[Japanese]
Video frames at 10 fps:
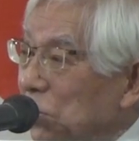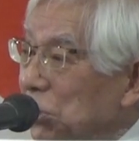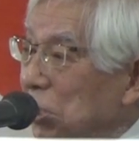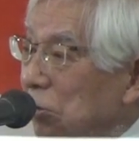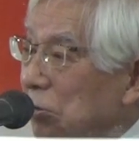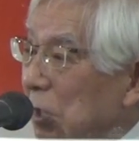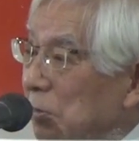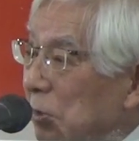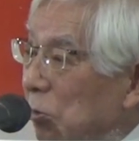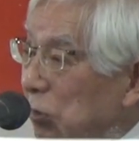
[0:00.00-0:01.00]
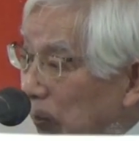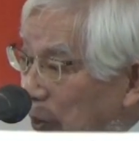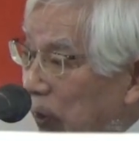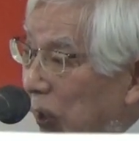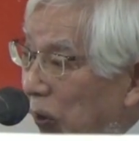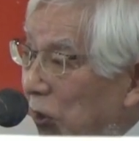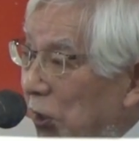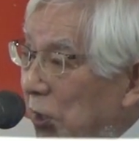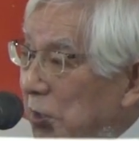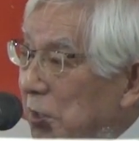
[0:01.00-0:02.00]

属しているクラブはどんなものかを